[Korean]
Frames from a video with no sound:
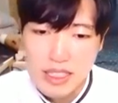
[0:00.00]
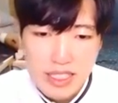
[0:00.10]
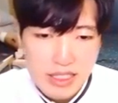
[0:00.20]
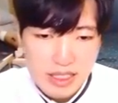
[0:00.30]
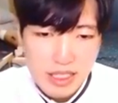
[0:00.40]
이
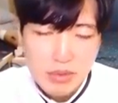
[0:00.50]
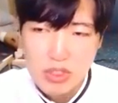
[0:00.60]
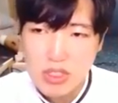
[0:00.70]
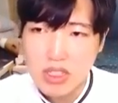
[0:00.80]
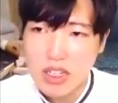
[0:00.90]

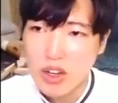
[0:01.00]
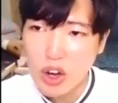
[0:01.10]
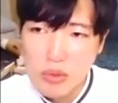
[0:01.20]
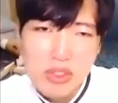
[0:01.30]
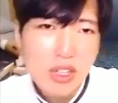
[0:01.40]
그림을
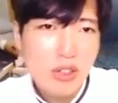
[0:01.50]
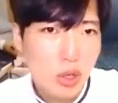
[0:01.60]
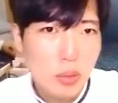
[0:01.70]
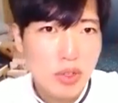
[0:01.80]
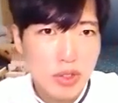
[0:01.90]
검은색으로
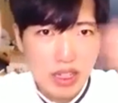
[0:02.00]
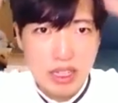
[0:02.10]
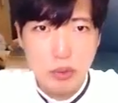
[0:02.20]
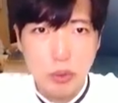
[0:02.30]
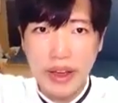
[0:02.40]
덮었을 때
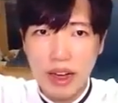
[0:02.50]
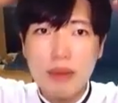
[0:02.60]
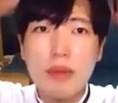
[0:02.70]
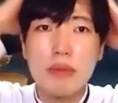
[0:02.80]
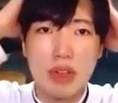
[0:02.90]

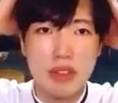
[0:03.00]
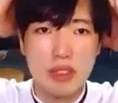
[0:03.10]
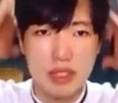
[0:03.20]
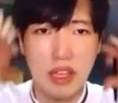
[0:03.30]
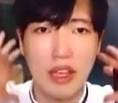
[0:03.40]
외곽만 봤을
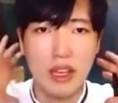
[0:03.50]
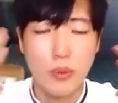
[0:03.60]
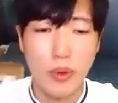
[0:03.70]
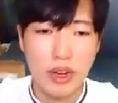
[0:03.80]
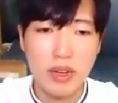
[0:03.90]
때
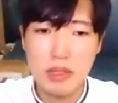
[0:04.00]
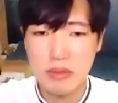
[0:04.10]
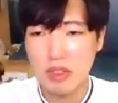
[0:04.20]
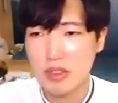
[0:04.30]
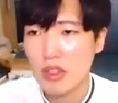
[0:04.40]
외곽만
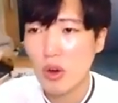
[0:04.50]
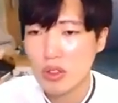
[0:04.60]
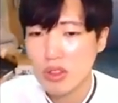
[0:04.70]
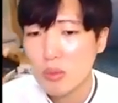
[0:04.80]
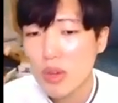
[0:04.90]
봤을 때
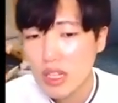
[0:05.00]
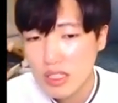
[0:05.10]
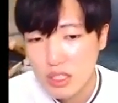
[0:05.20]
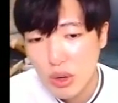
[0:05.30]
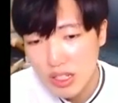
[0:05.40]
어떤
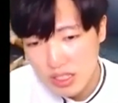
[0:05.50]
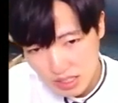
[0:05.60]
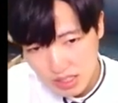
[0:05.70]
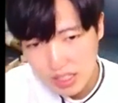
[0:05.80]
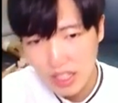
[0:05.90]
모양인지
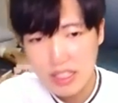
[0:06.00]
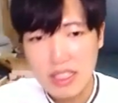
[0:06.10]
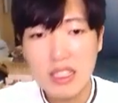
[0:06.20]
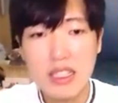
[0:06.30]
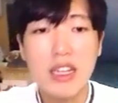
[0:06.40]
확실하게
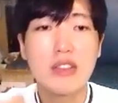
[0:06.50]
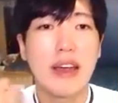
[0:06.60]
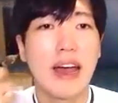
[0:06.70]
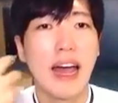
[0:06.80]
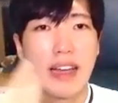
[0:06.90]
이 캐릭터의
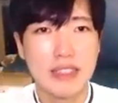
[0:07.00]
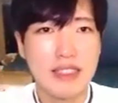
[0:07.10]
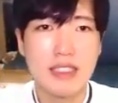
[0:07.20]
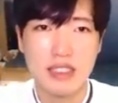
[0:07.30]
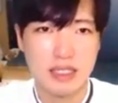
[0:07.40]

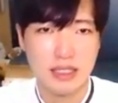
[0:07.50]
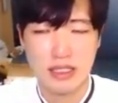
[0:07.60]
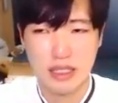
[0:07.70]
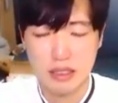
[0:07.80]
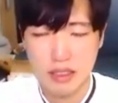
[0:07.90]

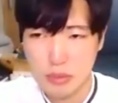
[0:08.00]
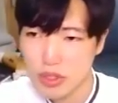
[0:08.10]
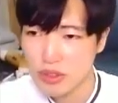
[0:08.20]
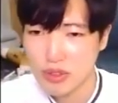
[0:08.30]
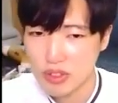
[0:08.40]
아이덴티티를
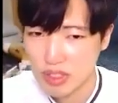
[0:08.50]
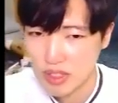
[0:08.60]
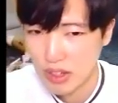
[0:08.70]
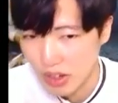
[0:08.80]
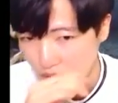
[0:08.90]
표현할 수 있어야
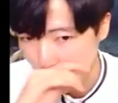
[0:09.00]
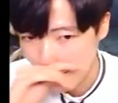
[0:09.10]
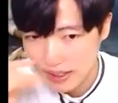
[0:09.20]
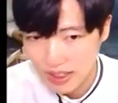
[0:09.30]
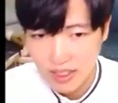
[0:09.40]
돼요
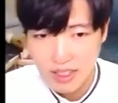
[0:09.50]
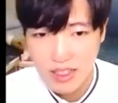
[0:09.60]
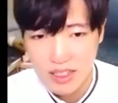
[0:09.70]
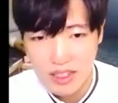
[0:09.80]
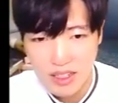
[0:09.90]

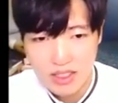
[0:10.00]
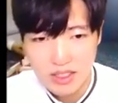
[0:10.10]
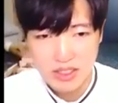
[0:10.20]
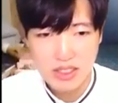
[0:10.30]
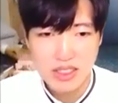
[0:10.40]

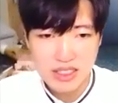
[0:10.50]
어